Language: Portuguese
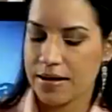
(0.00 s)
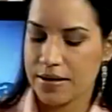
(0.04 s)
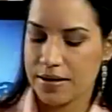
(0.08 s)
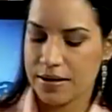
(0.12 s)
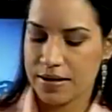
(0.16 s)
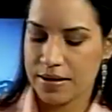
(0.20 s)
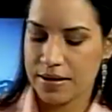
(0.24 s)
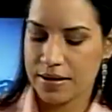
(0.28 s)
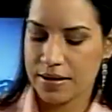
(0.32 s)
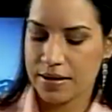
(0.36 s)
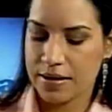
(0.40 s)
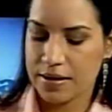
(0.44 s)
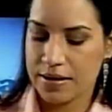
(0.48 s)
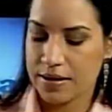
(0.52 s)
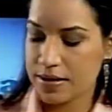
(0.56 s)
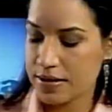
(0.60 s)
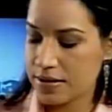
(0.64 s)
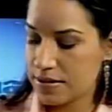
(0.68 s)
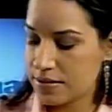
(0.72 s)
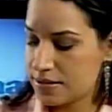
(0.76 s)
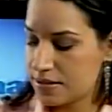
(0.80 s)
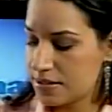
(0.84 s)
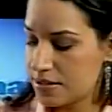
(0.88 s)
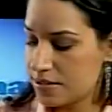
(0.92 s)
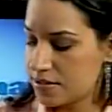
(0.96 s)
a
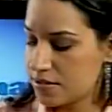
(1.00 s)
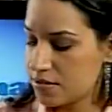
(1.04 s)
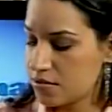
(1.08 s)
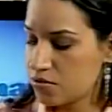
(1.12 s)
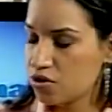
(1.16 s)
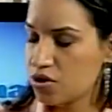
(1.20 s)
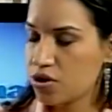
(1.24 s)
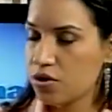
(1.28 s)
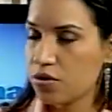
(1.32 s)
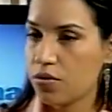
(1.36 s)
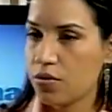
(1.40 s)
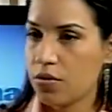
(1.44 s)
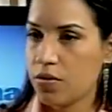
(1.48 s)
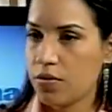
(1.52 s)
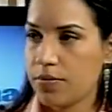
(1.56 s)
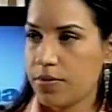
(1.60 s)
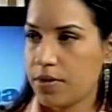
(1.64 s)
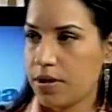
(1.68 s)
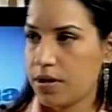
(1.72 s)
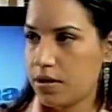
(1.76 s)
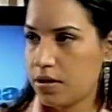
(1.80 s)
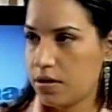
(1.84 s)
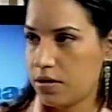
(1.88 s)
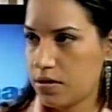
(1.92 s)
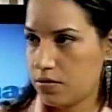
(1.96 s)
seleção
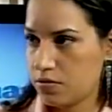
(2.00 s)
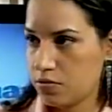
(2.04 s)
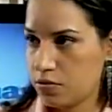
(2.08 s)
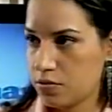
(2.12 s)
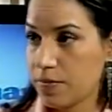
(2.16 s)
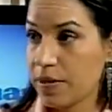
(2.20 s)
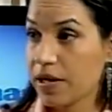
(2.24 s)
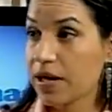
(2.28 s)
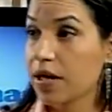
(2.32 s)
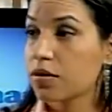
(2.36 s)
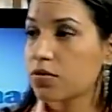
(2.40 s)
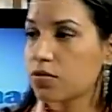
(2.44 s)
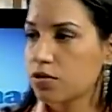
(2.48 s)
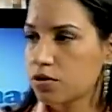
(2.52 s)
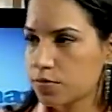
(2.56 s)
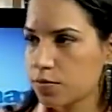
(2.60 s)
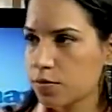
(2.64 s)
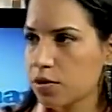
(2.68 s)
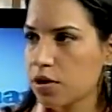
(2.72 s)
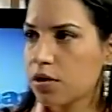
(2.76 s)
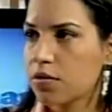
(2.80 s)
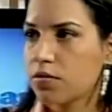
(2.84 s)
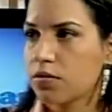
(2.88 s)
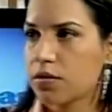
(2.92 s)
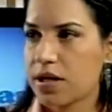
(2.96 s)
genômica, os marcadores
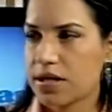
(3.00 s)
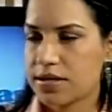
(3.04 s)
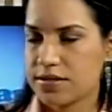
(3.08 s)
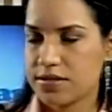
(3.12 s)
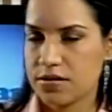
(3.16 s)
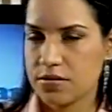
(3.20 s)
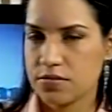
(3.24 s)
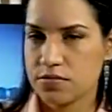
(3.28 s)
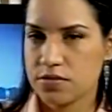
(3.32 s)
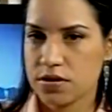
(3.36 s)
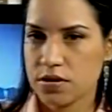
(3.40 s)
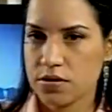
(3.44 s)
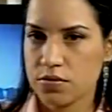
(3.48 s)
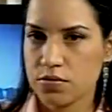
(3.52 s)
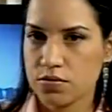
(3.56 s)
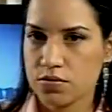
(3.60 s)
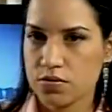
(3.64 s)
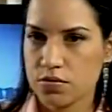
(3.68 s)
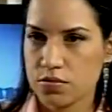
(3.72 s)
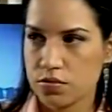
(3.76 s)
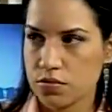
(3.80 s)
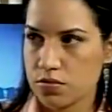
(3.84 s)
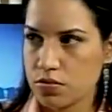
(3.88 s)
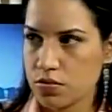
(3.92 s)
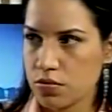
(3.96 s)
moleculares estão sendo
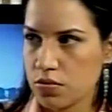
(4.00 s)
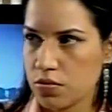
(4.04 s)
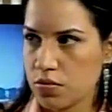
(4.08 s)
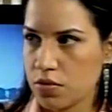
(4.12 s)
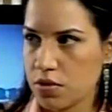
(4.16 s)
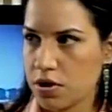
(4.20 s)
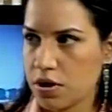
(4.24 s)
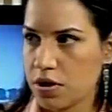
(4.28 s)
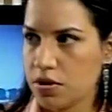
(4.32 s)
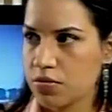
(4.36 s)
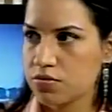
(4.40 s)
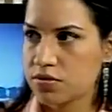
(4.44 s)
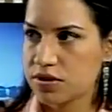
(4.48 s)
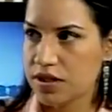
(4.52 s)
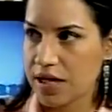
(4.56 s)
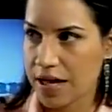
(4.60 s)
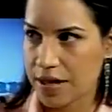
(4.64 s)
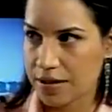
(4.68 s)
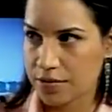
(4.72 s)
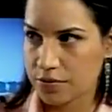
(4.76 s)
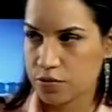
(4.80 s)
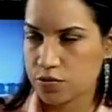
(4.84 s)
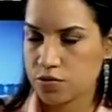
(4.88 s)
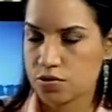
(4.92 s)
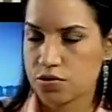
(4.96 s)
é,
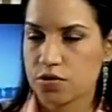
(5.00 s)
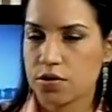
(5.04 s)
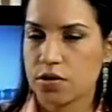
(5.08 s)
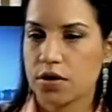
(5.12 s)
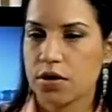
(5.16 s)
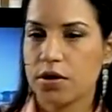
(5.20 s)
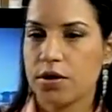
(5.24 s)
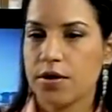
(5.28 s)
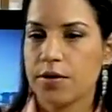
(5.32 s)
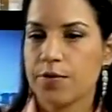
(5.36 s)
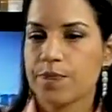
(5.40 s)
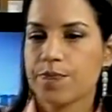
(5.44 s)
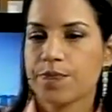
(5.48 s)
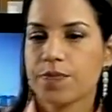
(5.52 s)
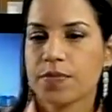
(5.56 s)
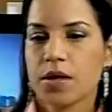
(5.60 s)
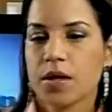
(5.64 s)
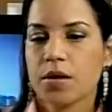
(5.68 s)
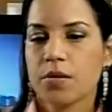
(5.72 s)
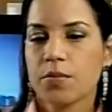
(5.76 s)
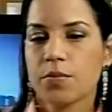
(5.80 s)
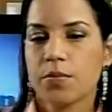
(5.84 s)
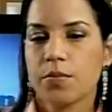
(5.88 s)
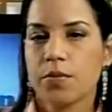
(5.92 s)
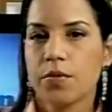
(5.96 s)
usados
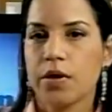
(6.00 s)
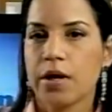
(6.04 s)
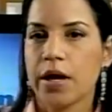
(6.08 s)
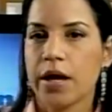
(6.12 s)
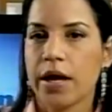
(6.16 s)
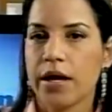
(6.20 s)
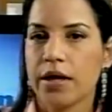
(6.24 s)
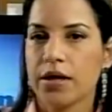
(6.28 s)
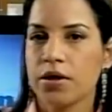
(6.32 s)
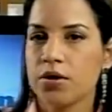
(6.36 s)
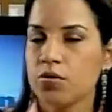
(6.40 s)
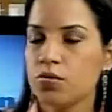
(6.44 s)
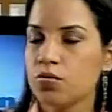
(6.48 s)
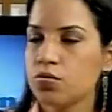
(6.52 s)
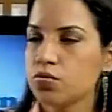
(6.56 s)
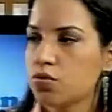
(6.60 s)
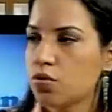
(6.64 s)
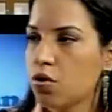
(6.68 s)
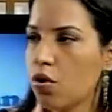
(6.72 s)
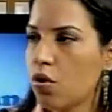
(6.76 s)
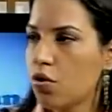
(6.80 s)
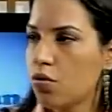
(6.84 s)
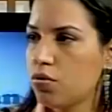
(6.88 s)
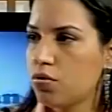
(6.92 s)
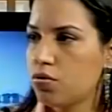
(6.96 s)
é, em um
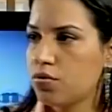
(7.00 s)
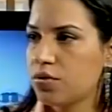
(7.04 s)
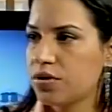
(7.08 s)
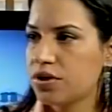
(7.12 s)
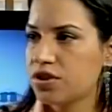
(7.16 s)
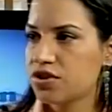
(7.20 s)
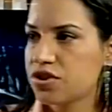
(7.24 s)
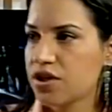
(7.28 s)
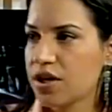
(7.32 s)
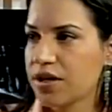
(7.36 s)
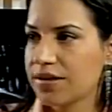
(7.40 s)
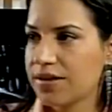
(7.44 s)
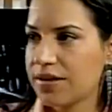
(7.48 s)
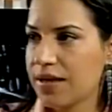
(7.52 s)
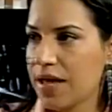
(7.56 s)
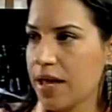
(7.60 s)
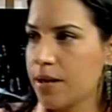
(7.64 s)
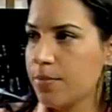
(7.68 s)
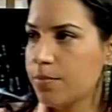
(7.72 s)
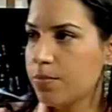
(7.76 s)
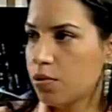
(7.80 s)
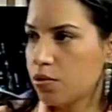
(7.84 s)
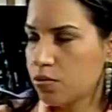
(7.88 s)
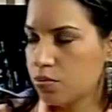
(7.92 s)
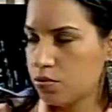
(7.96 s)
touro que já tem
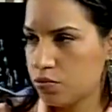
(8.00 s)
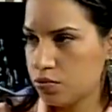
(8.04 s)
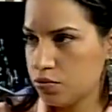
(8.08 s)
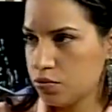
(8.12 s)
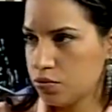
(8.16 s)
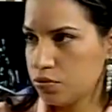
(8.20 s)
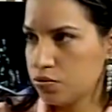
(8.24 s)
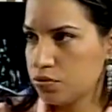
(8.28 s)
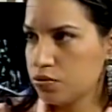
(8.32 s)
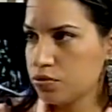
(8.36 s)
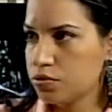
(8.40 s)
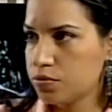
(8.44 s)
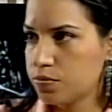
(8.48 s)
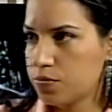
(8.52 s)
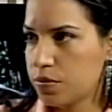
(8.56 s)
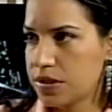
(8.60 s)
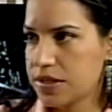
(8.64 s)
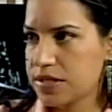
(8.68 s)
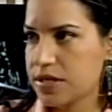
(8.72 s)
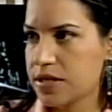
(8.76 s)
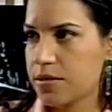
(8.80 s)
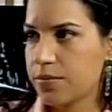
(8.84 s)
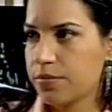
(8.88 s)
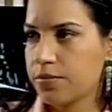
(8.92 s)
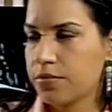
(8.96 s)
produtos, por
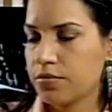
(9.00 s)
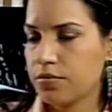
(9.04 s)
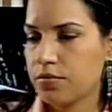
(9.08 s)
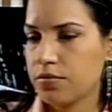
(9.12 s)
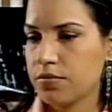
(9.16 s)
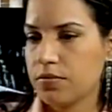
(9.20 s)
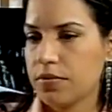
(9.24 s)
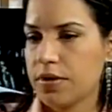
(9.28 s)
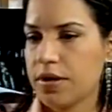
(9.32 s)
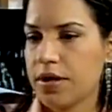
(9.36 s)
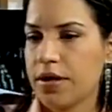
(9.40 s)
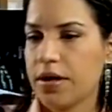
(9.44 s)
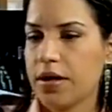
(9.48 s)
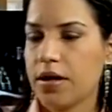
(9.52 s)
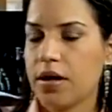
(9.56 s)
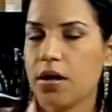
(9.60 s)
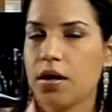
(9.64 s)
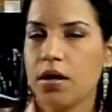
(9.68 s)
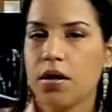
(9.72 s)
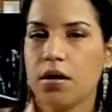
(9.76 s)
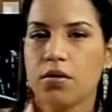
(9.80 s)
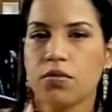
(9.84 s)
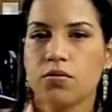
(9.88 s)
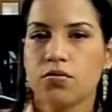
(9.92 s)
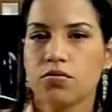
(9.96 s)
exemplo, é,
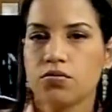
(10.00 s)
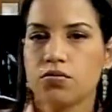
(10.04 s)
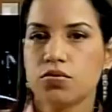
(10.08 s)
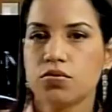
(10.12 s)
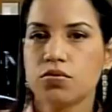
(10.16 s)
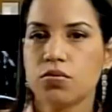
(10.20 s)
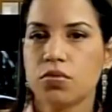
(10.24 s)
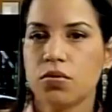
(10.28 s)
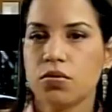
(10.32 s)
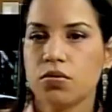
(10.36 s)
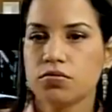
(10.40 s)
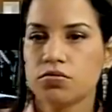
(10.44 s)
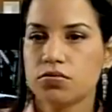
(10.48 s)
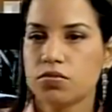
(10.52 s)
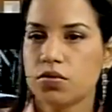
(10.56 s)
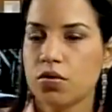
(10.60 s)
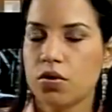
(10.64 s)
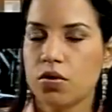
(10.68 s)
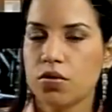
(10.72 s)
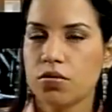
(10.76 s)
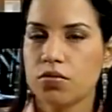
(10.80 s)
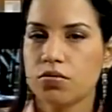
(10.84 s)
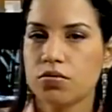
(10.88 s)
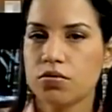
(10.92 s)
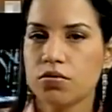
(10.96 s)
um, tu, um,
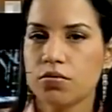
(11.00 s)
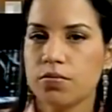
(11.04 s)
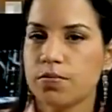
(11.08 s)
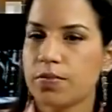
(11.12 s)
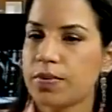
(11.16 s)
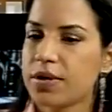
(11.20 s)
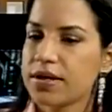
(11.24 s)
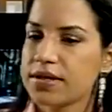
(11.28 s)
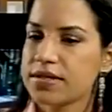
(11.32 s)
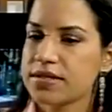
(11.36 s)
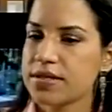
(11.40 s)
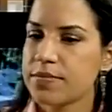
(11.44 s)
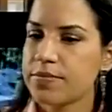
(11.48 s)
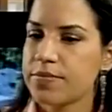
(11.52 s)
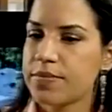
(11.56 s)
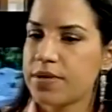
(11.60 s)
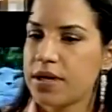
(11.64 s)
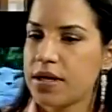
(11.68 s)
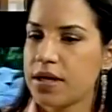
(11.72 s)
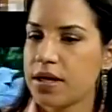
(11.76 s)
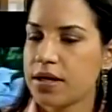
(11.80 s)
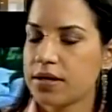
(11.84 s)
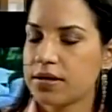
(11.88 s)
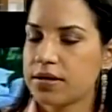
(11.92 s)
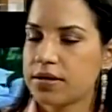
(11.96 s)
touro para saber
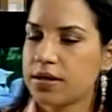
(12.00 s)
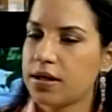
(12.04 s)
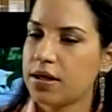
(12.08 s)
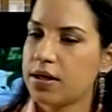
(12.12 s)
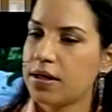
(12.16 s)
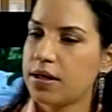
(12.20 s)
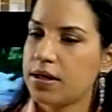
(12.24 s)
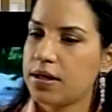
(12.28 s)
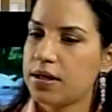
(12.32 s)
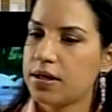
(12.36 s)
a, a